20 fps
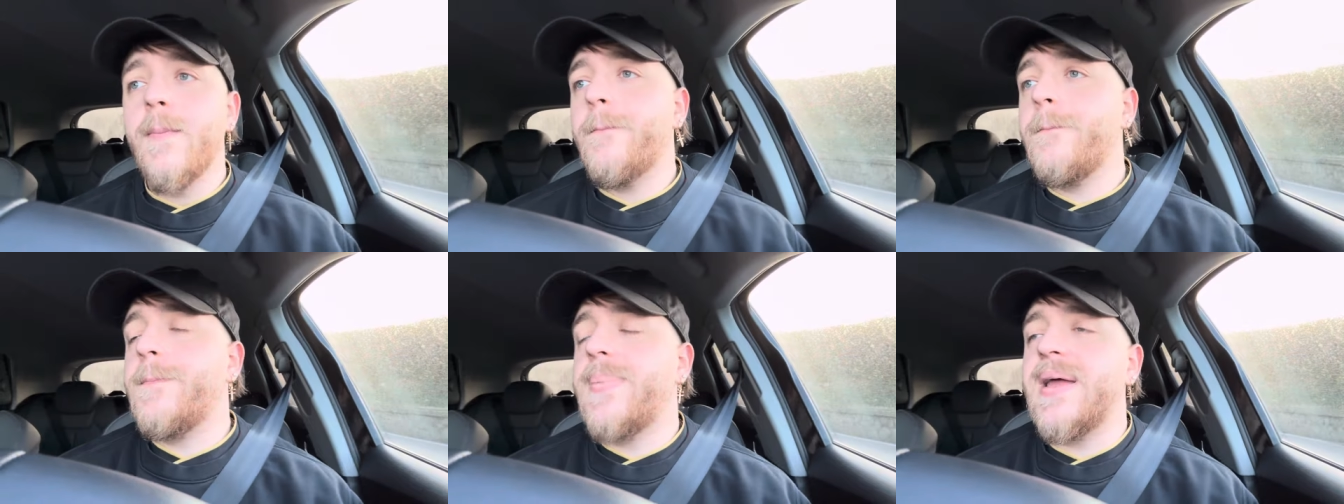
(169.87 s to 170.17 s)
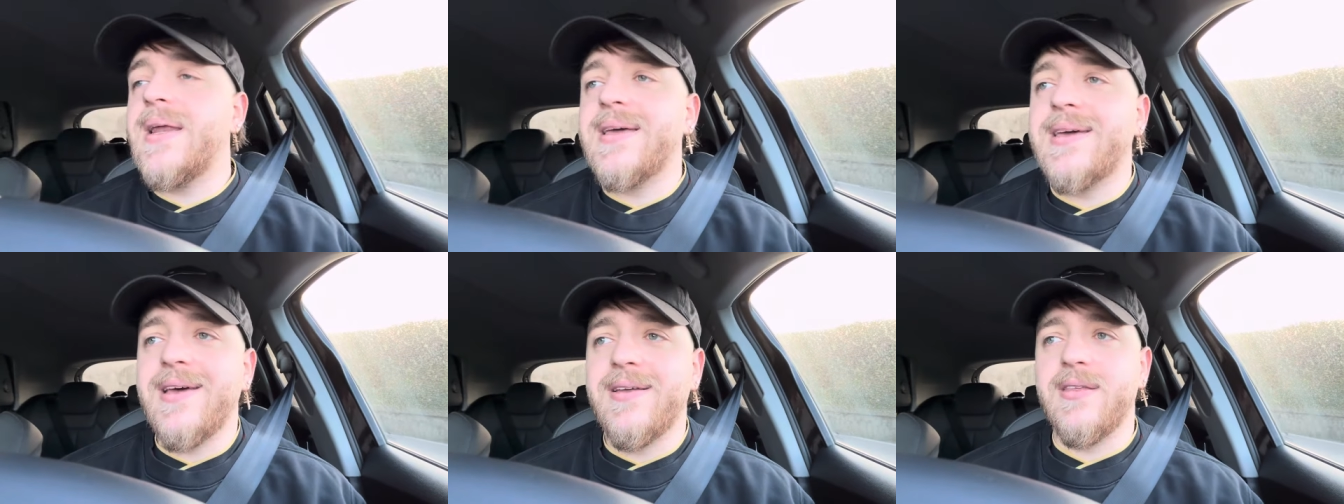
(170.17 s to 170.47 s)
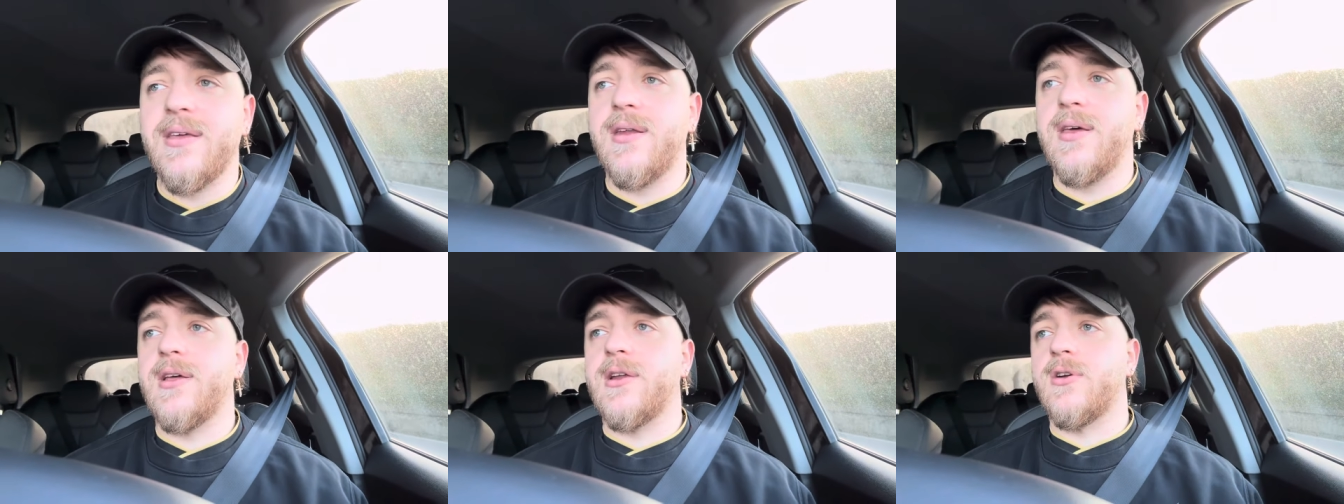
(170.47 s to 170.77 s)
perché
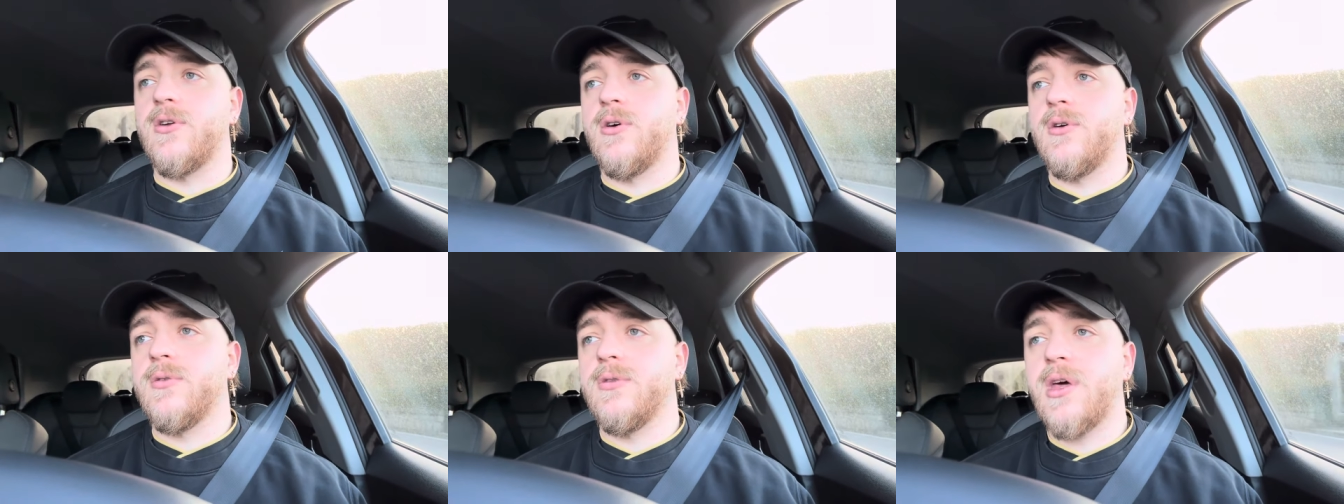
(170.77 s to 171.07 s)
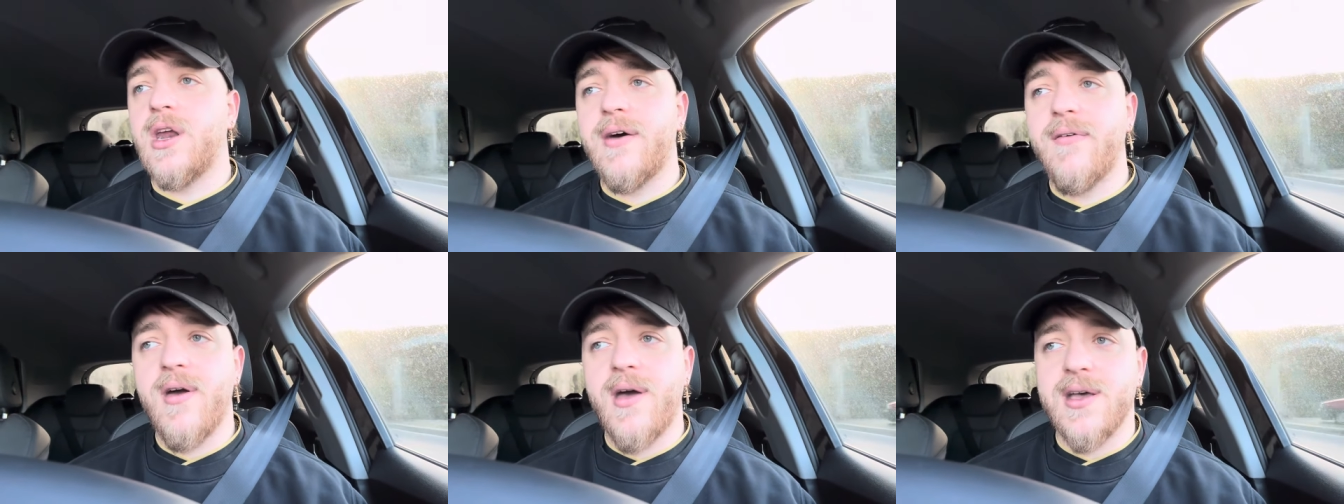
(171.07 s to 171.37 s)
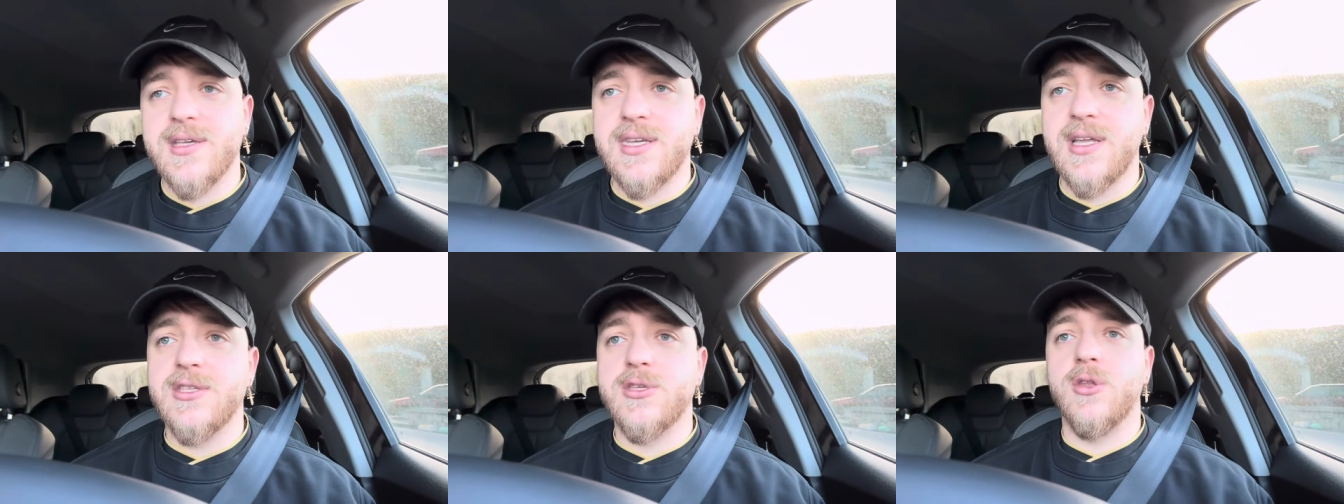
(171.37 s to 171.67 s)
tenerlo? Non
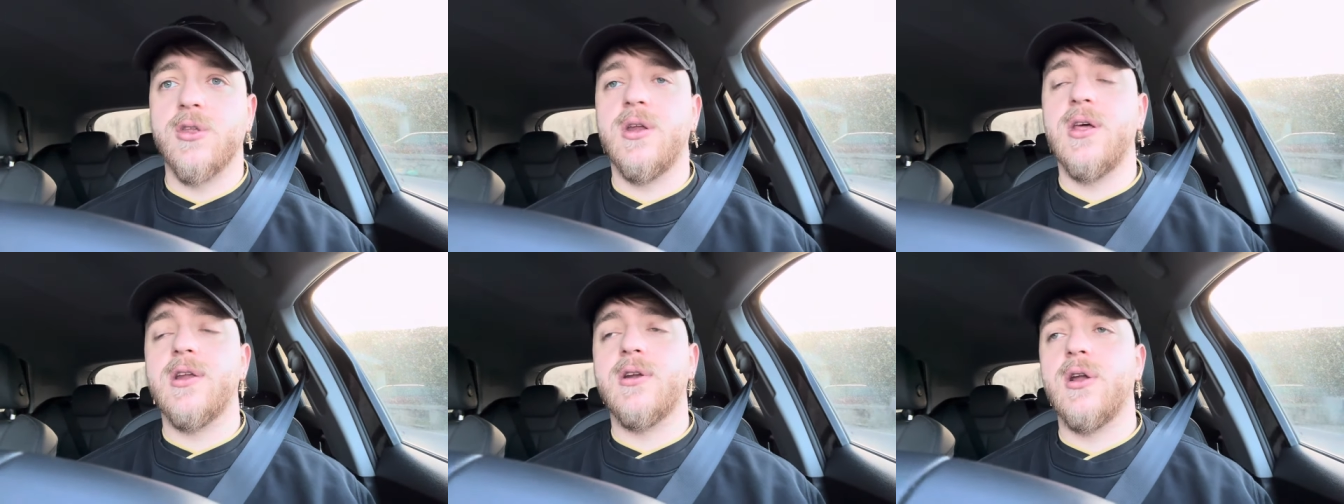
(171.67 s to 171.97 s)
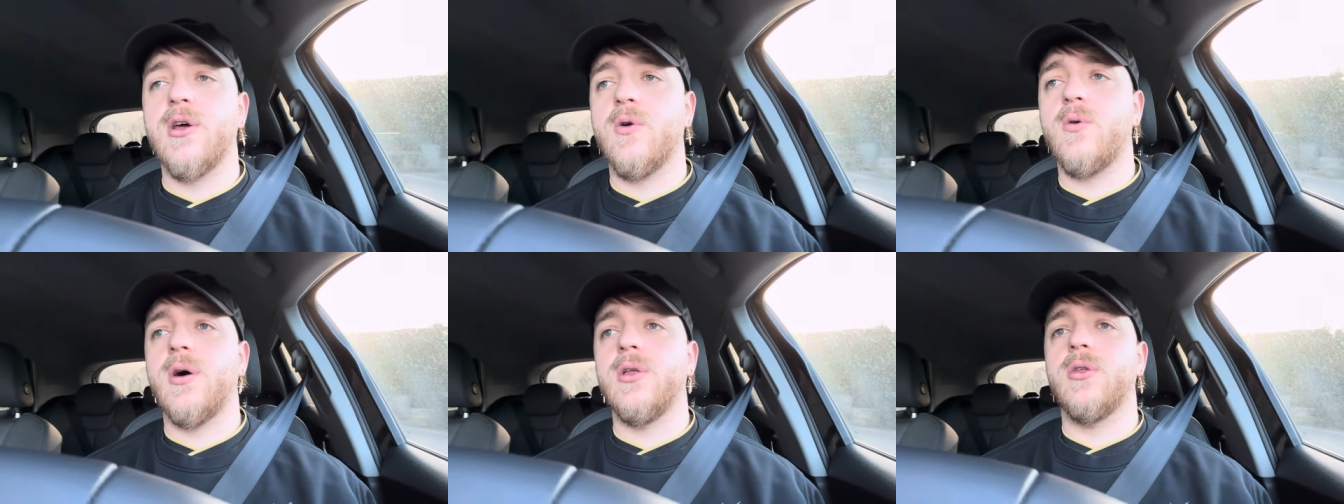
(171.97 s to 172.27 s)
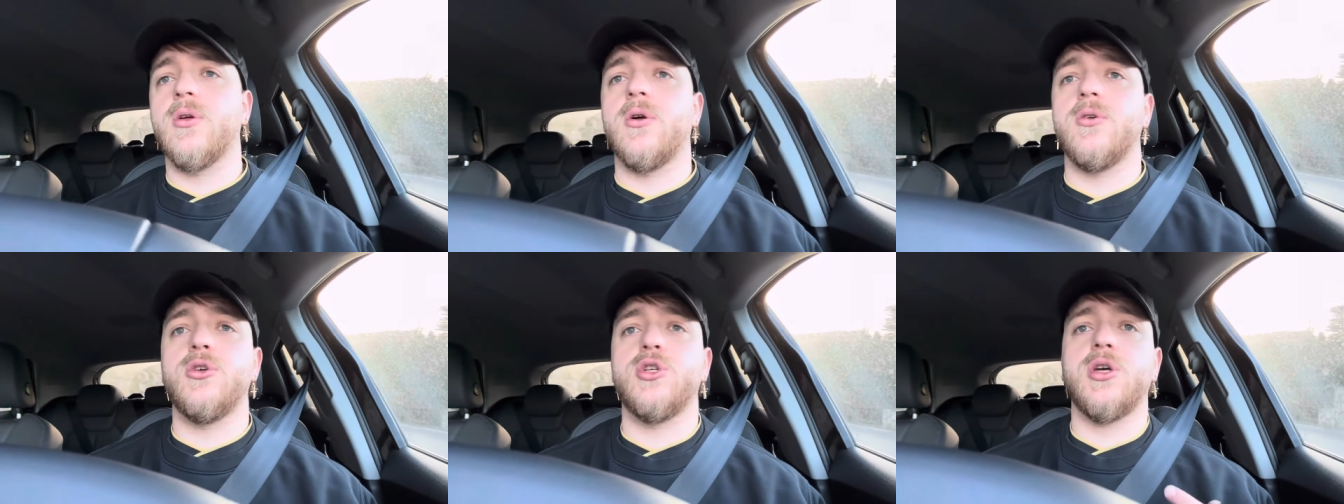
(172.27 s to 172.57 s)
aveva senso tenerlo e
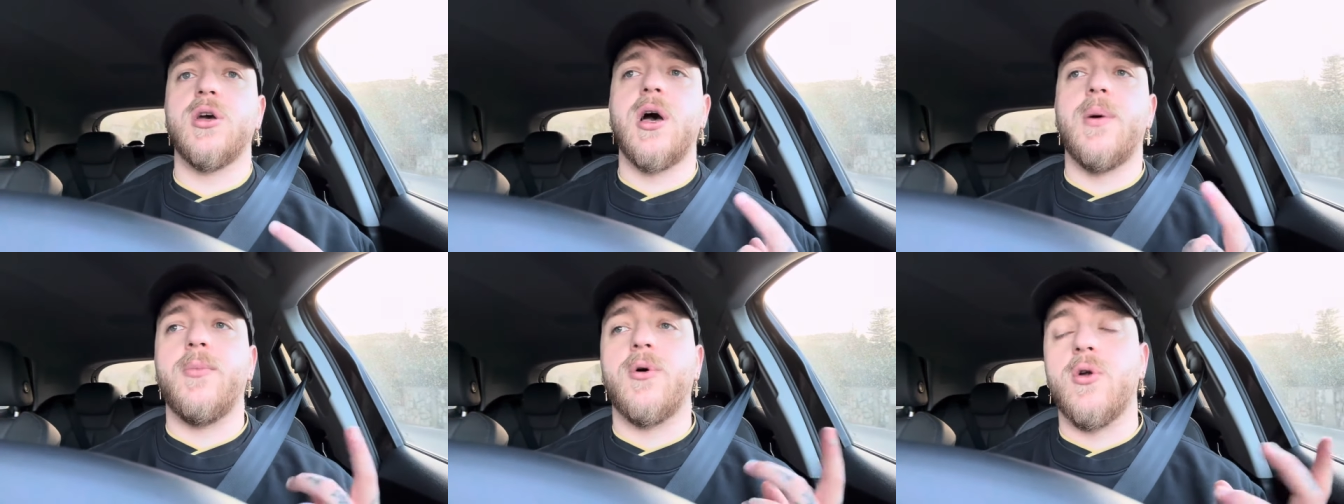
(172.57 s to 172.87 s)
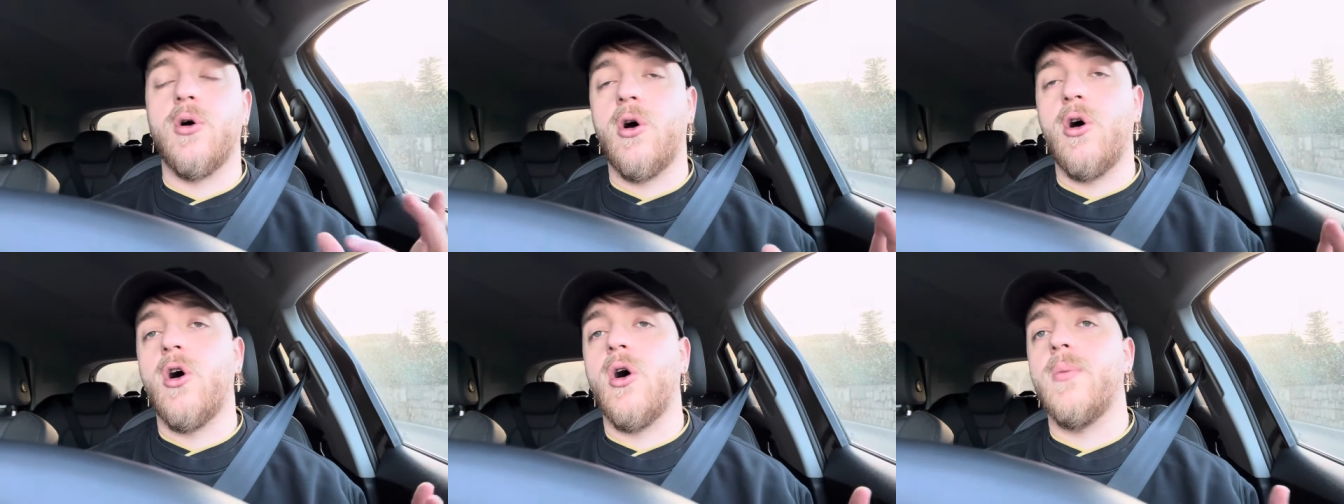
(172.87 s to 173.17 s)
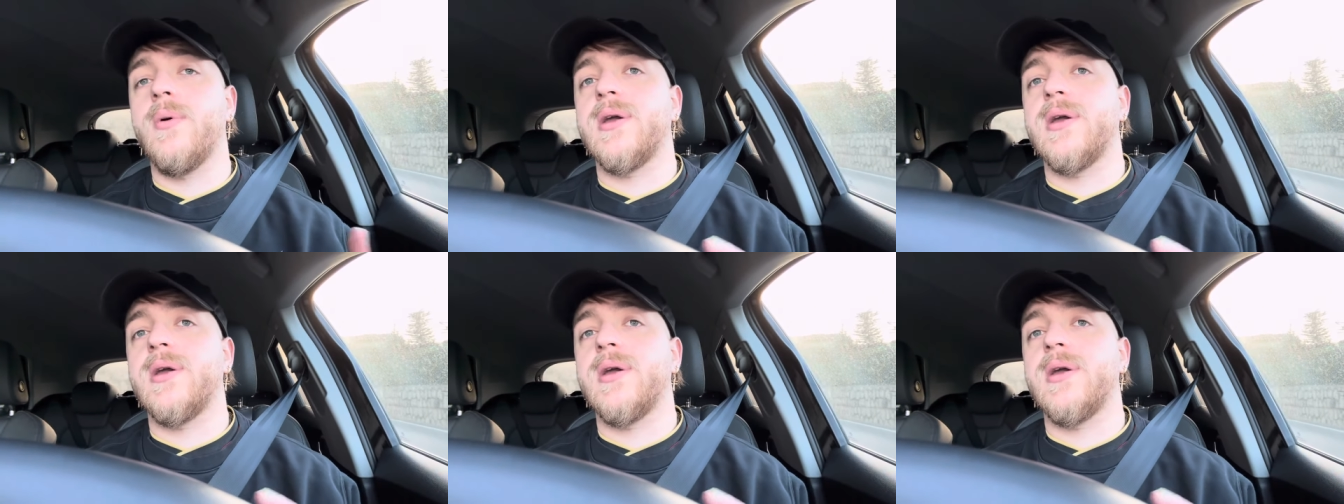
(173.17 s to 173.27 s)
quando lo diciamo no